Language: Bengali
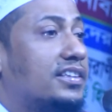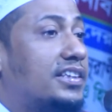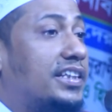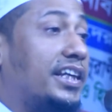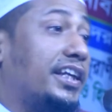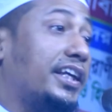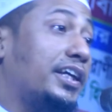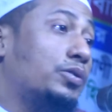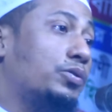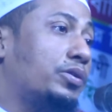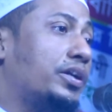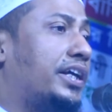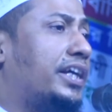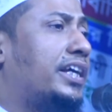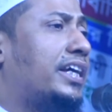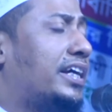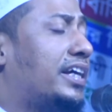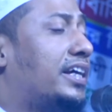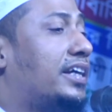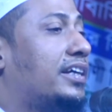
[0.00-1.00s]
তিনি
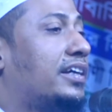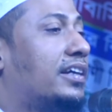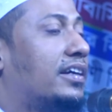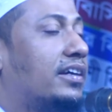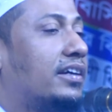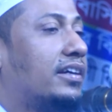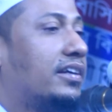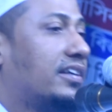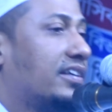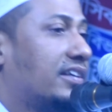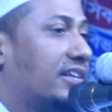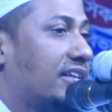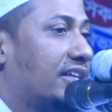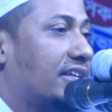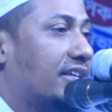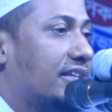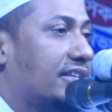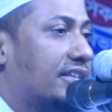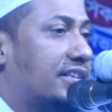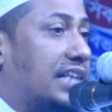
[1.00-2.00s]
উনি
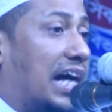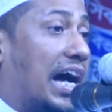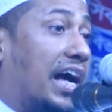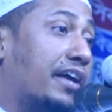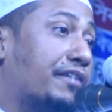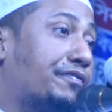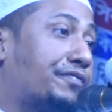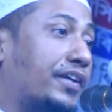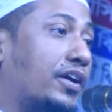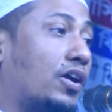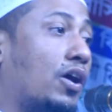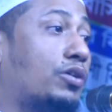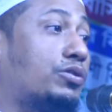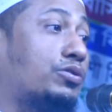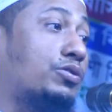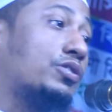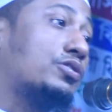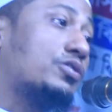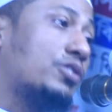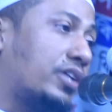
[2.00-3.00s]
তাইফে
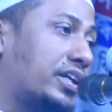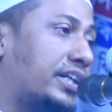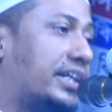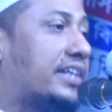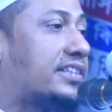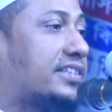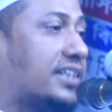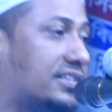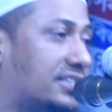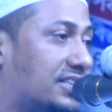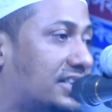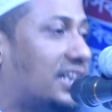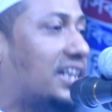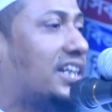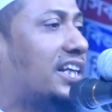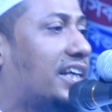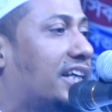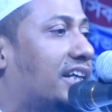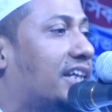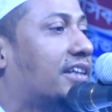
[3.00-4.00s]
রক্ত ঝরিয়েছেন
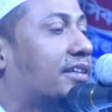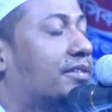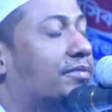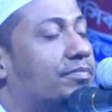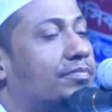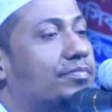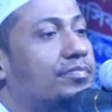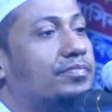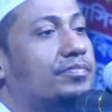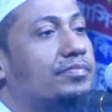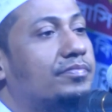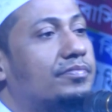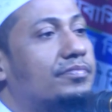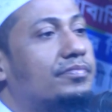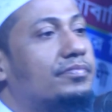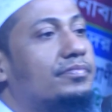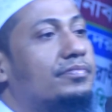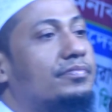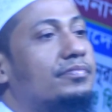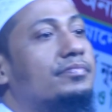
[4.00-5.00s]
যিনি
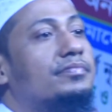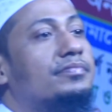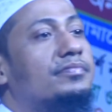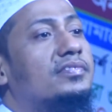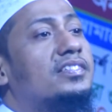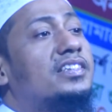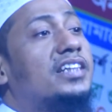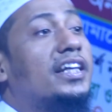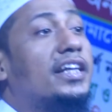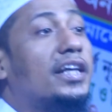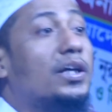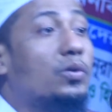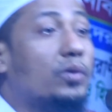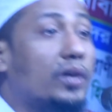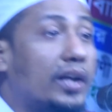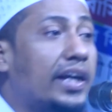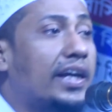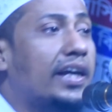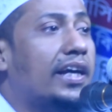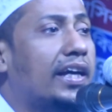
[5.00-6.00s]
তিনি
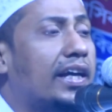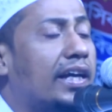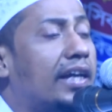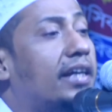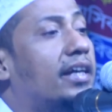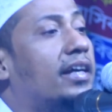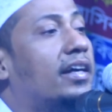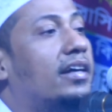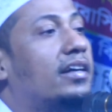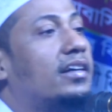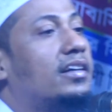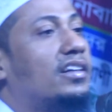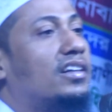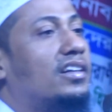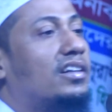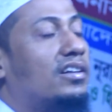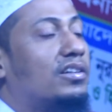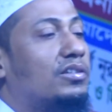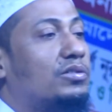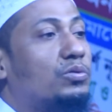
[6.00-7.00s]
উনি
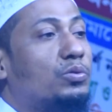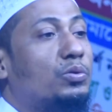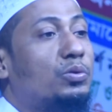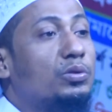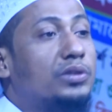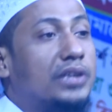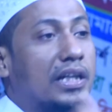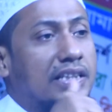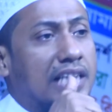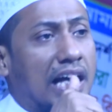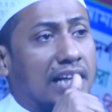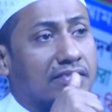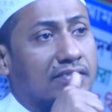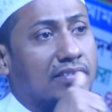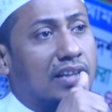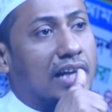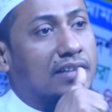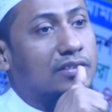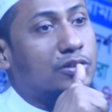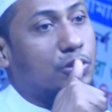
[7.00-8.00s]
উহুদে দান
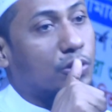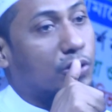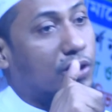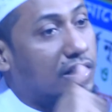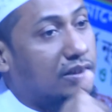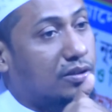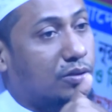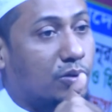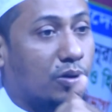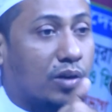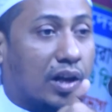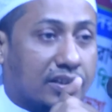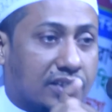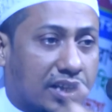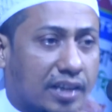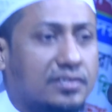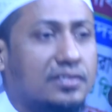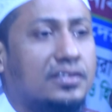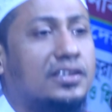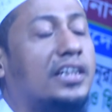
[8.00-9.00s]
দান শহীদ
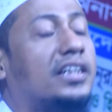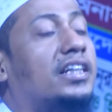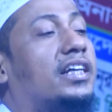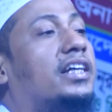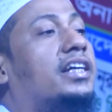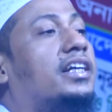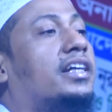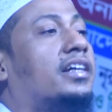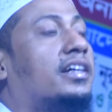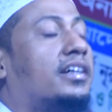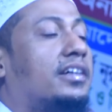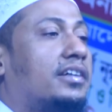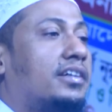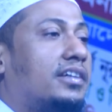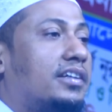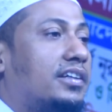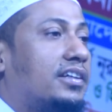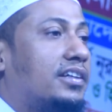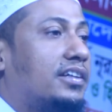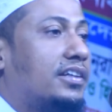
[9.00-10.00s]
করেছেন যিনি
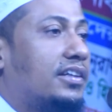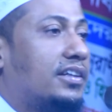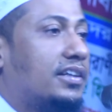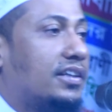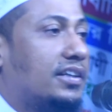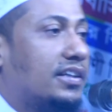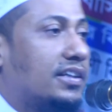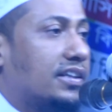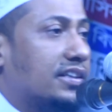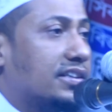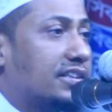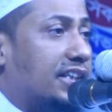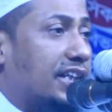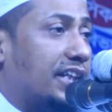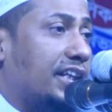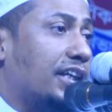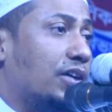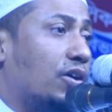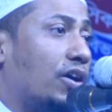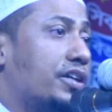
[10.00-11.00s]

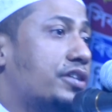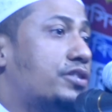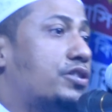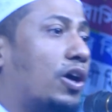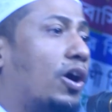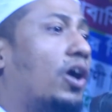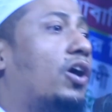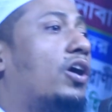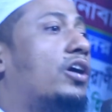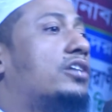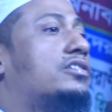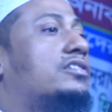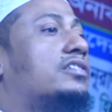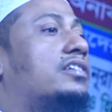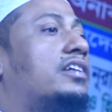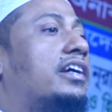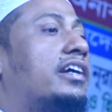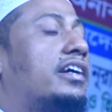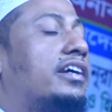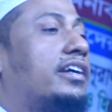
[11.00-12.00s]
তিনি ওই জন
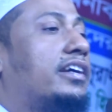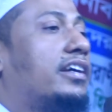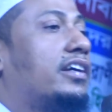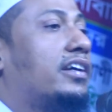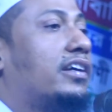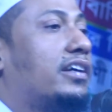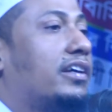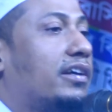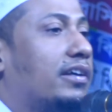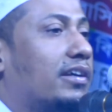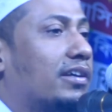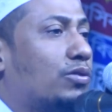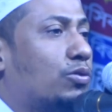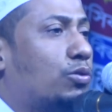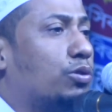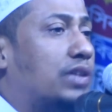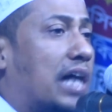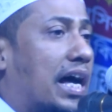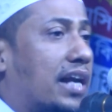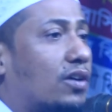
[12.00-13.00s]

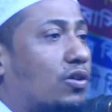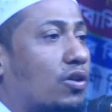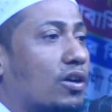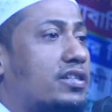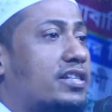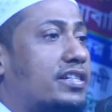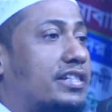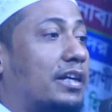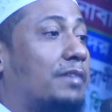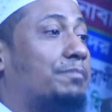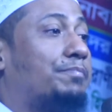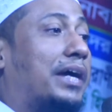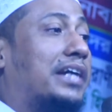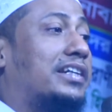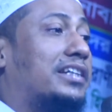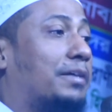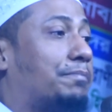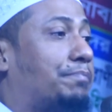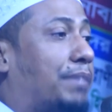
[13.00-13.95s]
ক্ষুধার কষ্টে পেটে